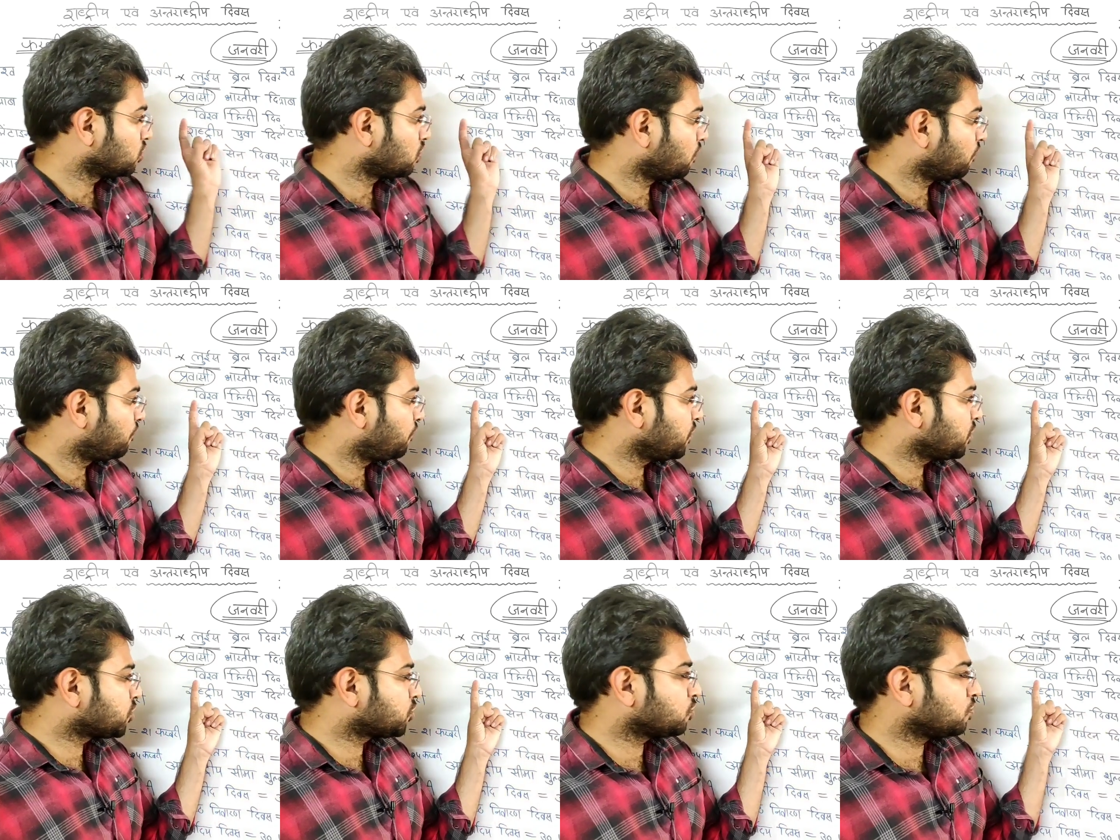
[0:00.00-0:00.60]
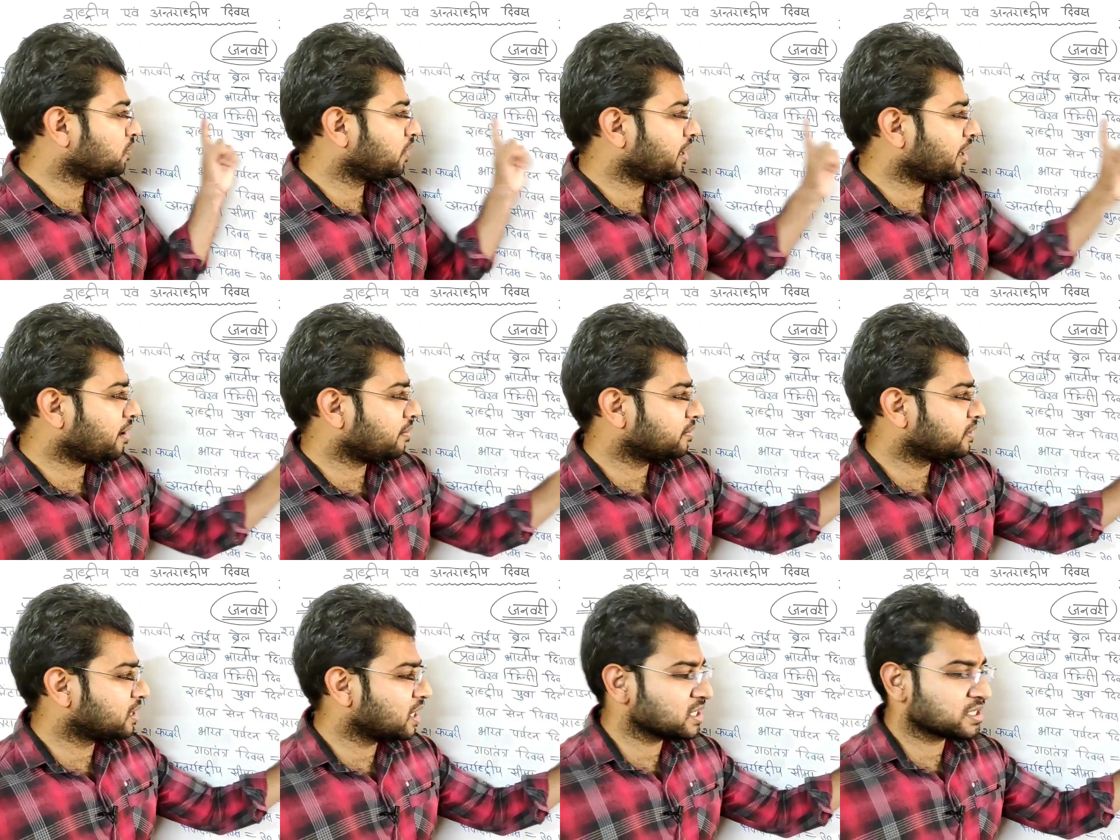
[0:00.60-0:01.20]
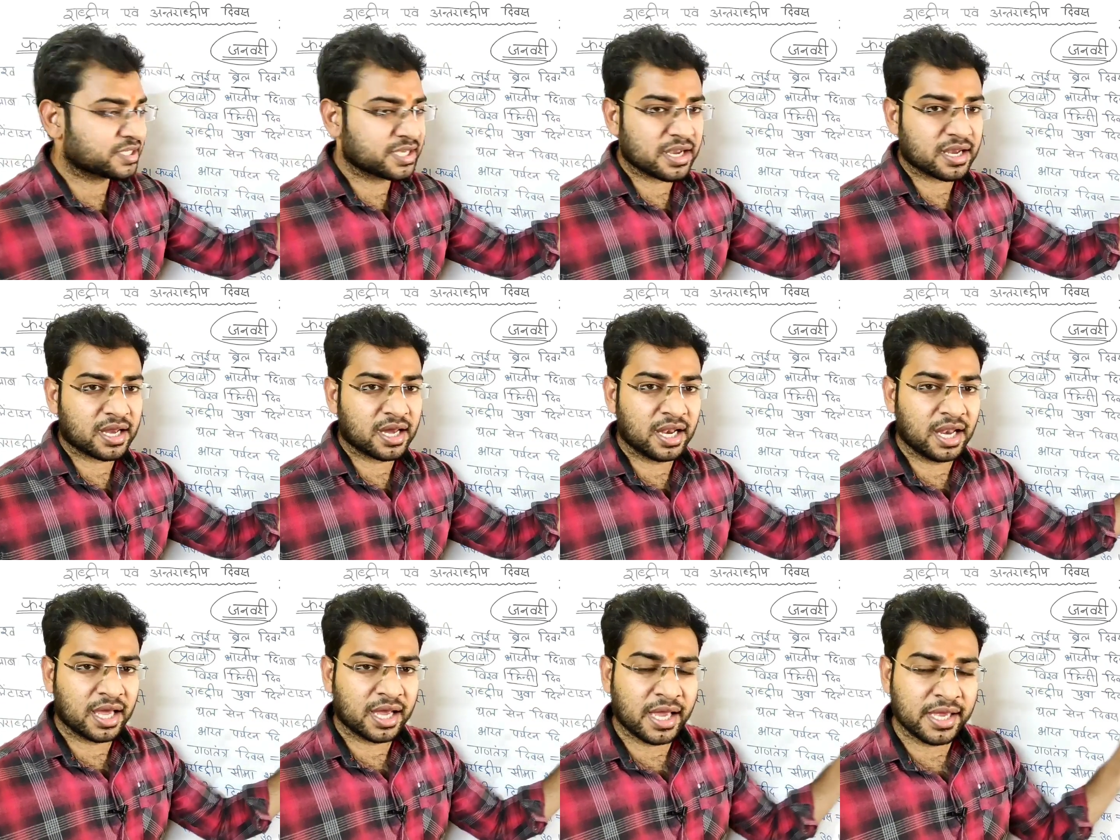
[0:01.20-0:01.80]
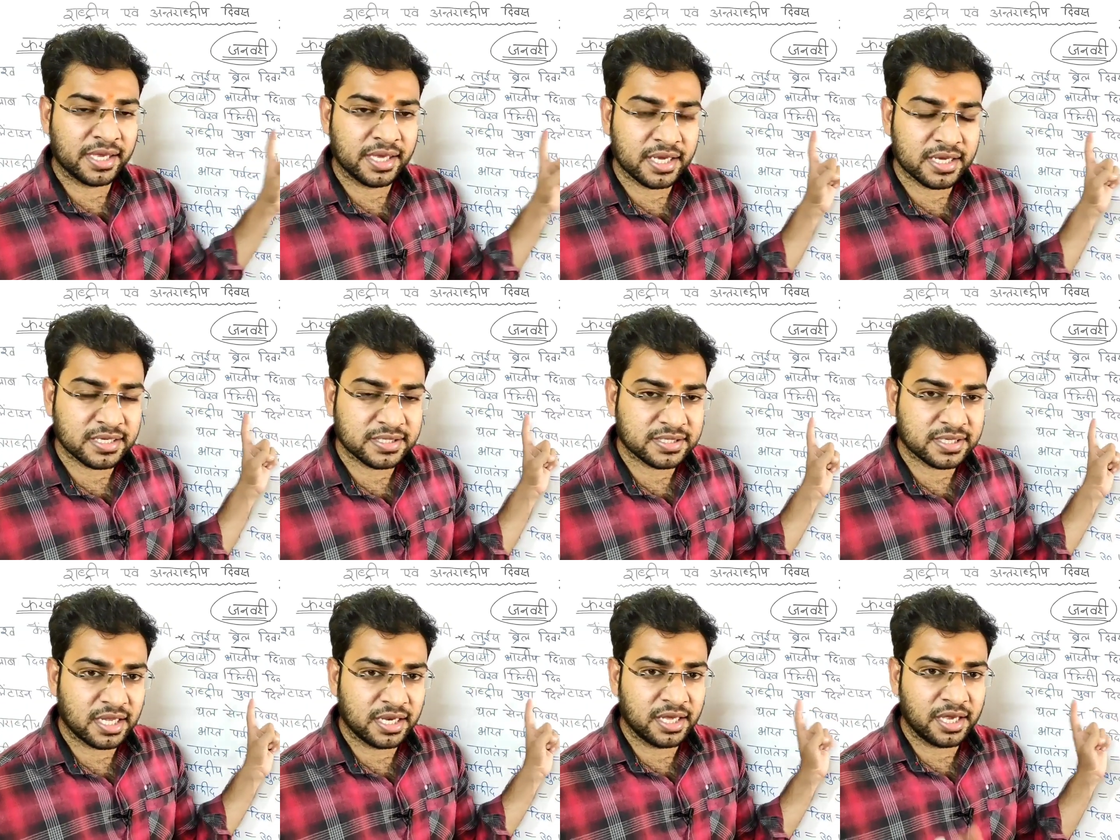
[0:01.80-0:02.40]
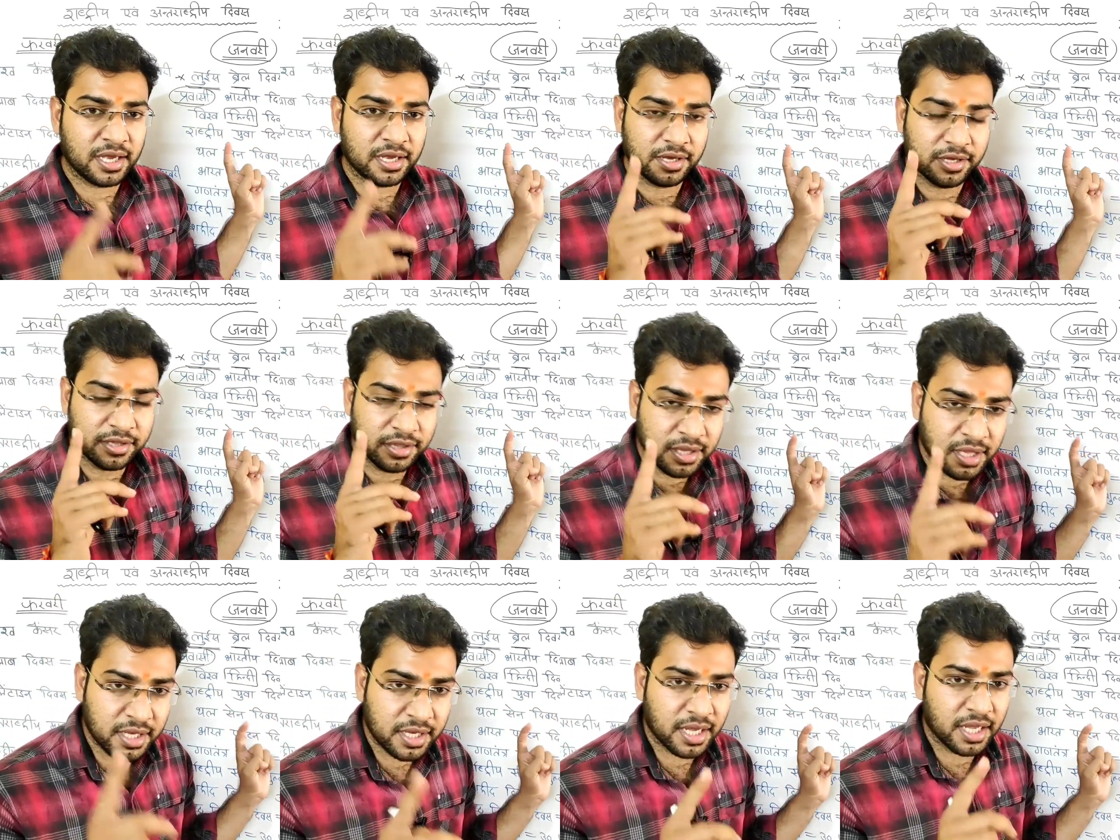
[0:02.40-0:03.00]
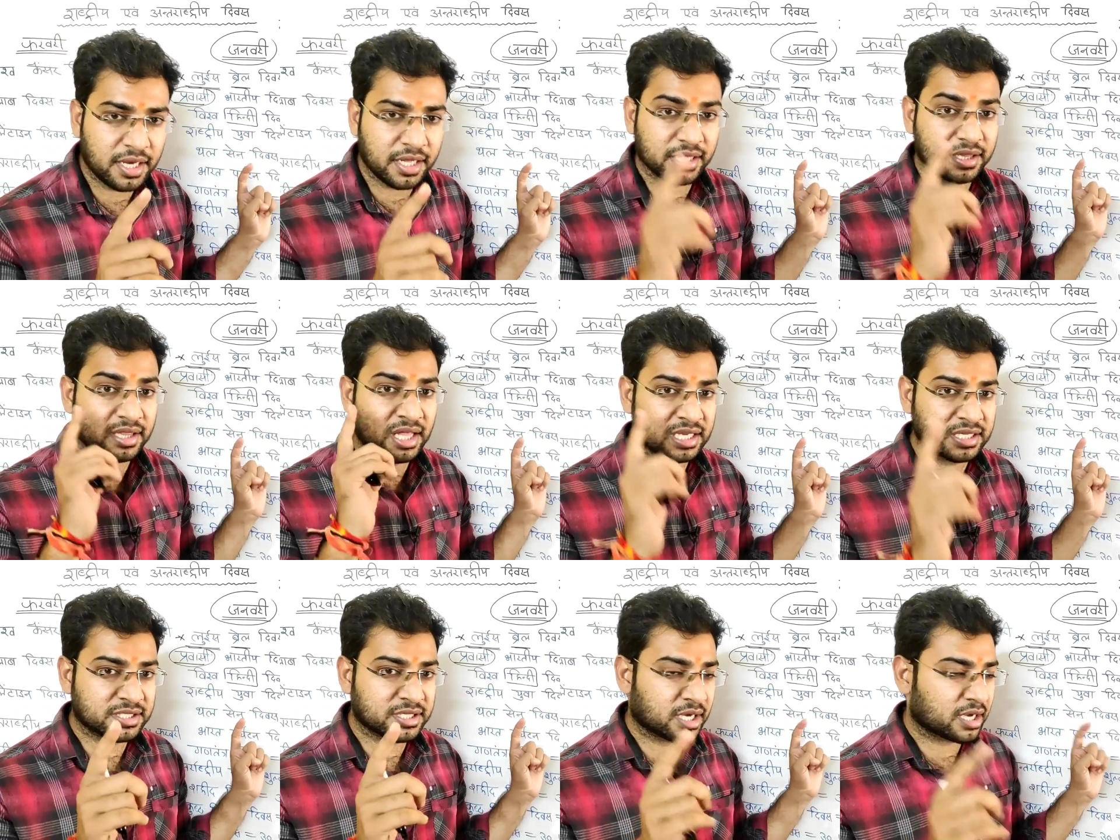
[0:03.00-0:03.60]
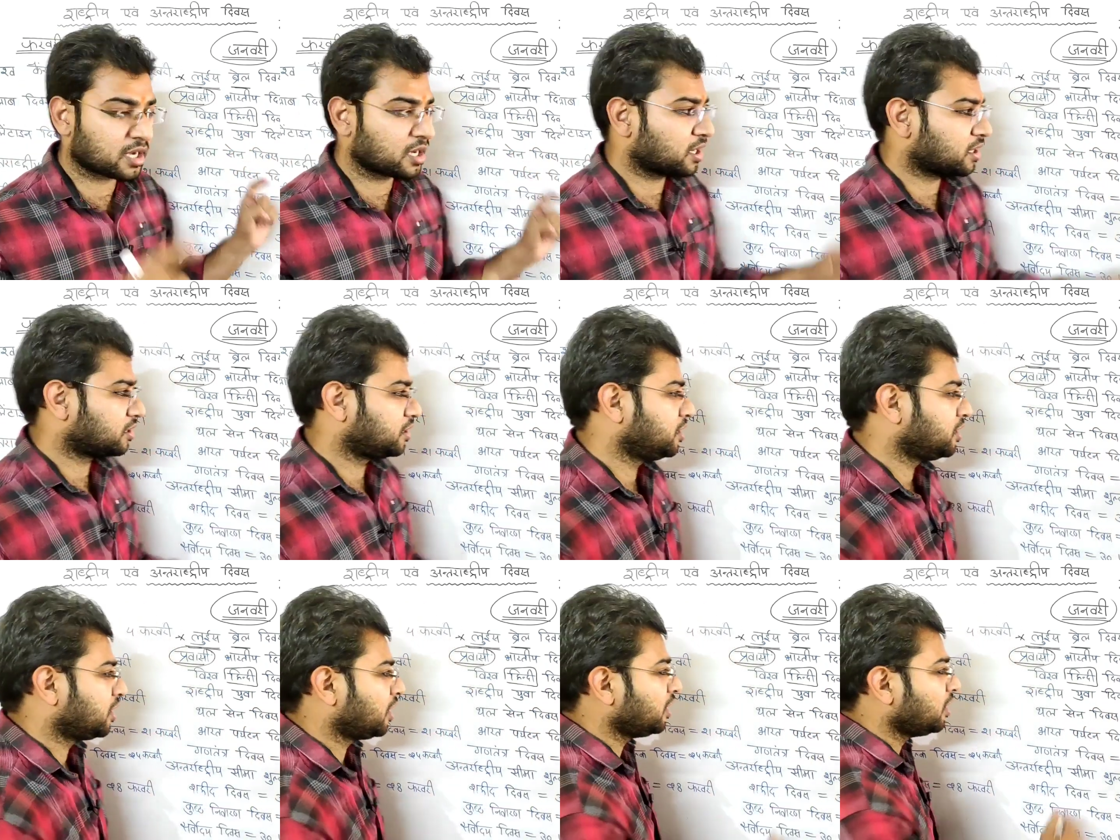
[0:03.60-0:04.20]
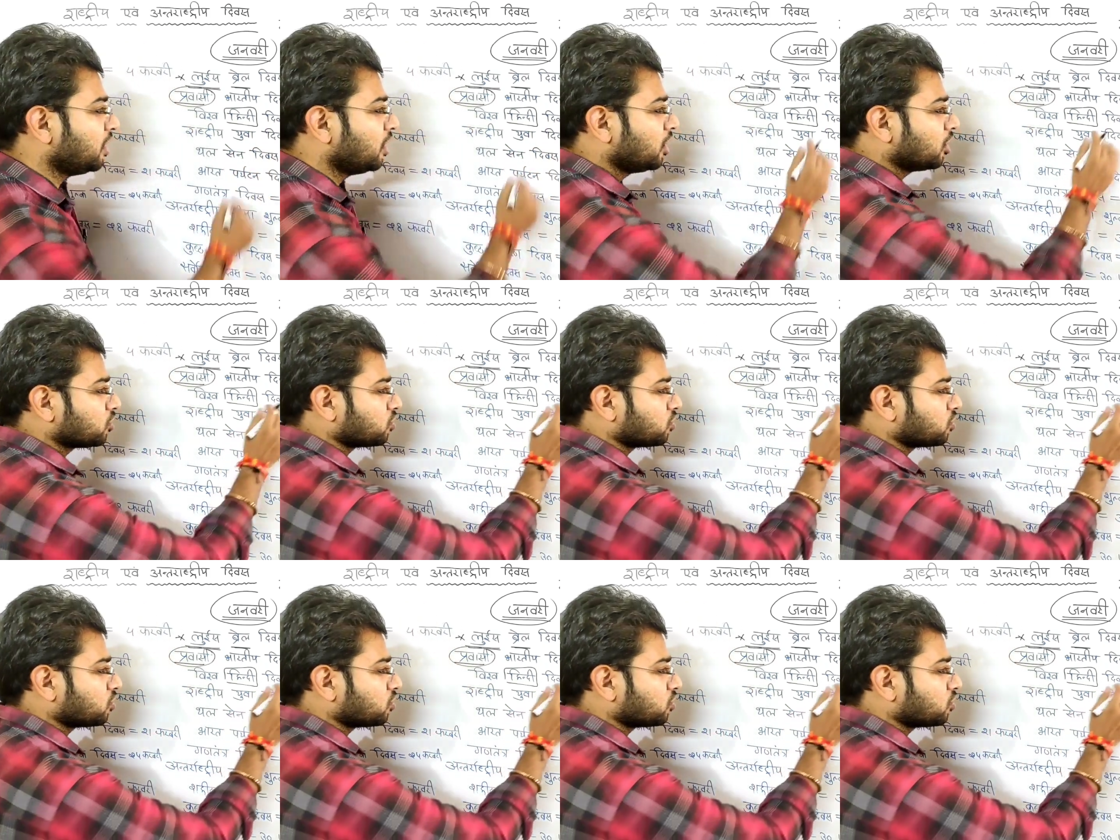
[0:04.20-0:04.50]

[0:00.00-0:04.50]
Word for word: तो विश्व में हम दस चक्कर लगाएंगे किसके लिए हिंदी के लिए दस चक्कर ठीक है